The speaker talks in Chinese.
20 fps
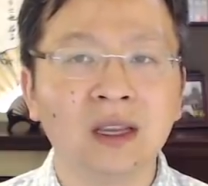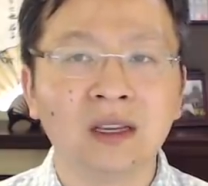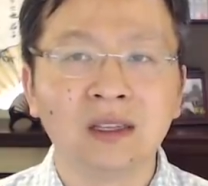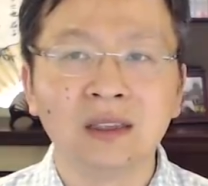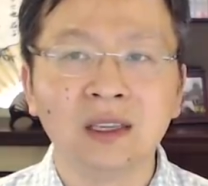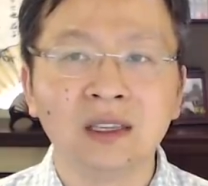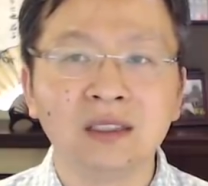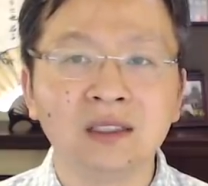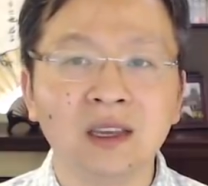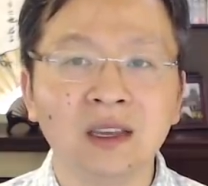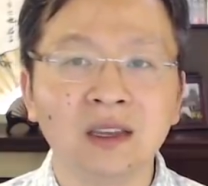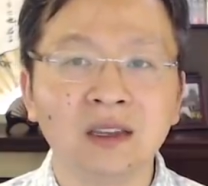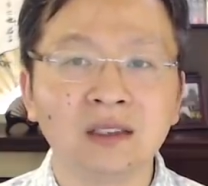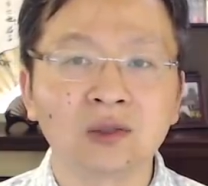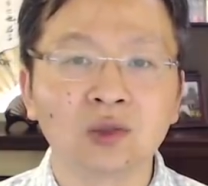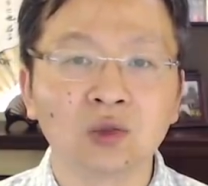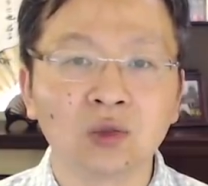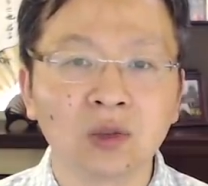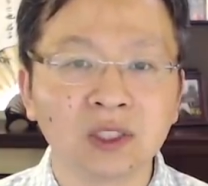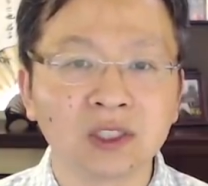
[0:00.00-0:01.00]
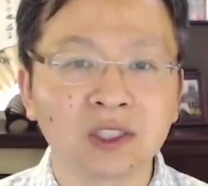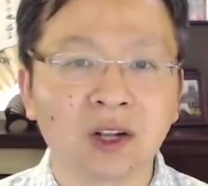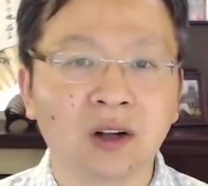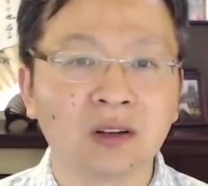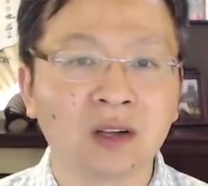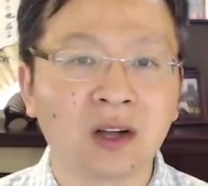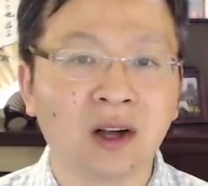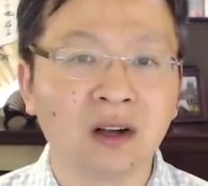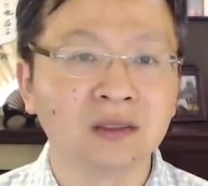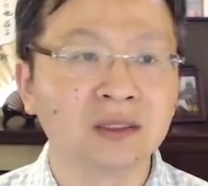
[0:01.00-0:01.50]
那些多
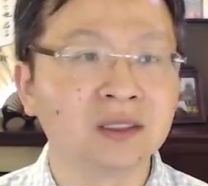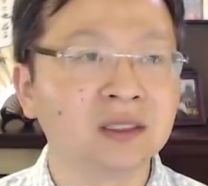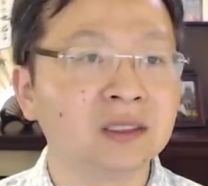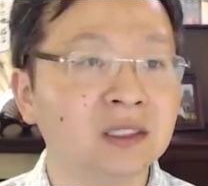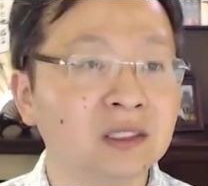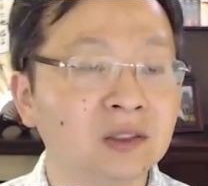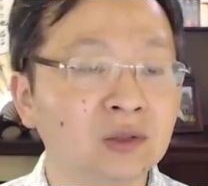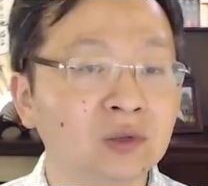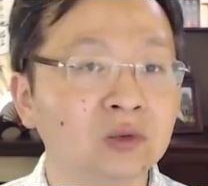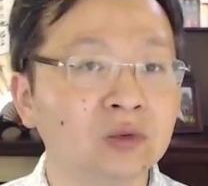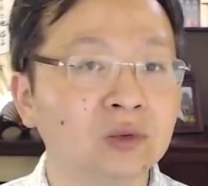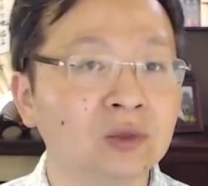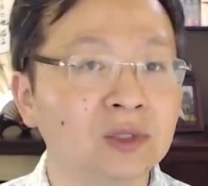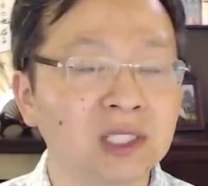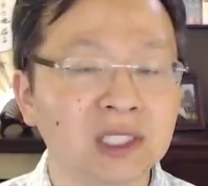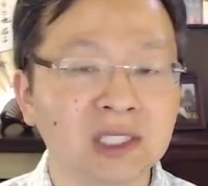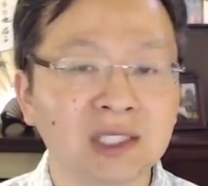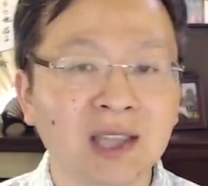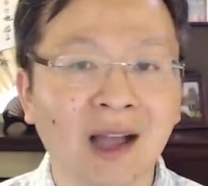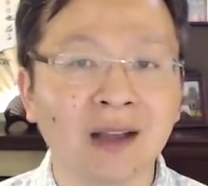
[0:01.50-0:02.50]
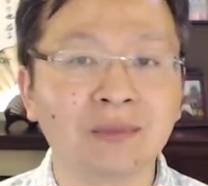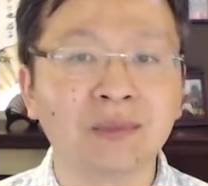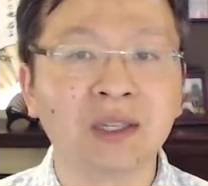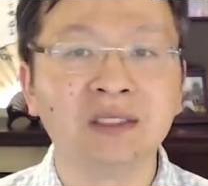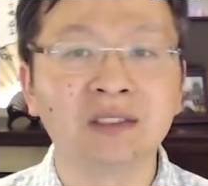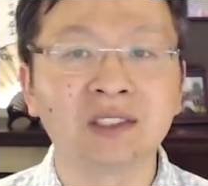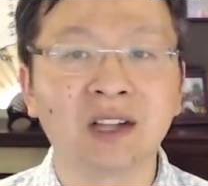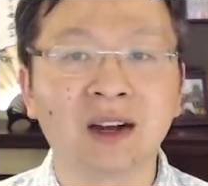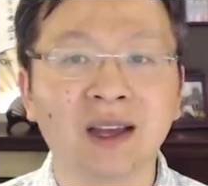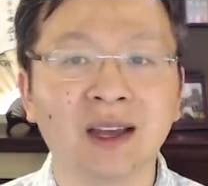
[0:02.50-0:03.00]
少靠自己努力打
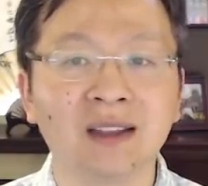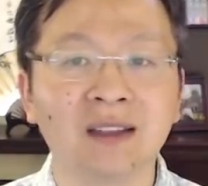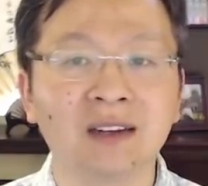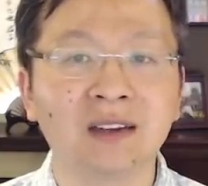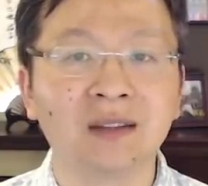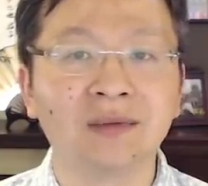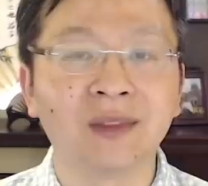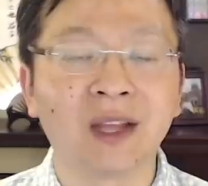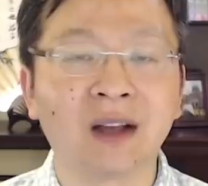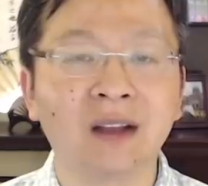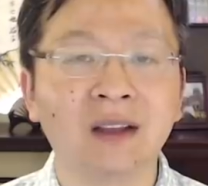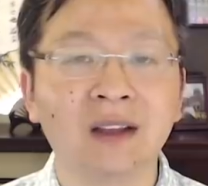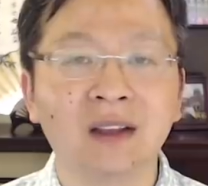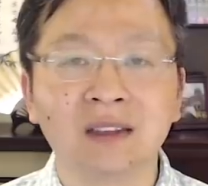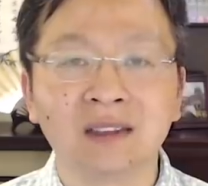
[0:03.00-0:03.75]
拼上来的人呢？